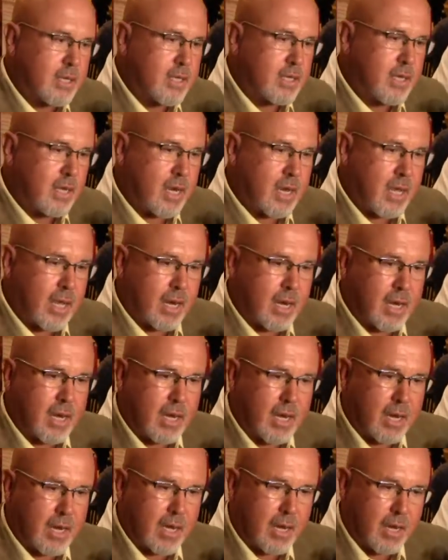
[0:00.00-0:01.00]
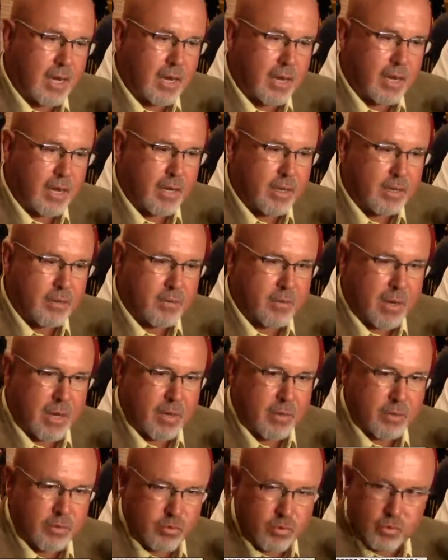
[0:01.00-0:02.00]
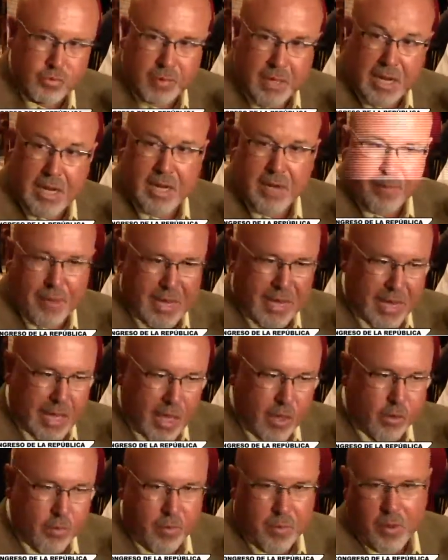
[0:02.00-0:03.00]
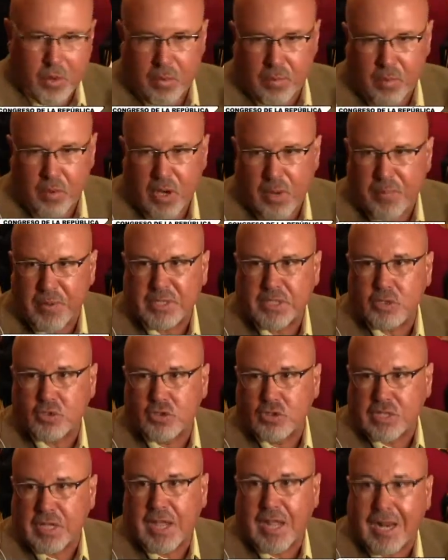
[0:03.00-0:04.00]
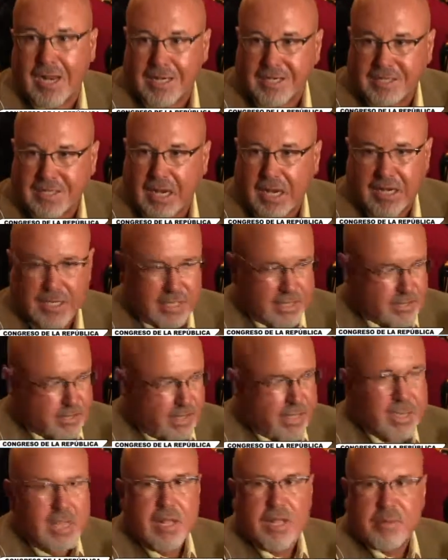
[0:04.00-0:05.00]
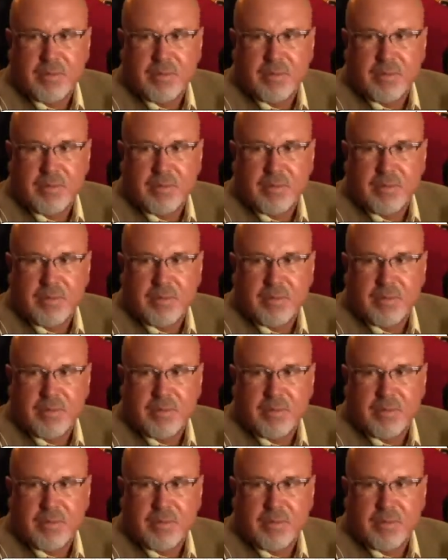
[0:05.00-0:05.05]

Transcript: Tendrían eh, eh, eh, sus bienes manejados como una especie de sociedad ganancial, es decir,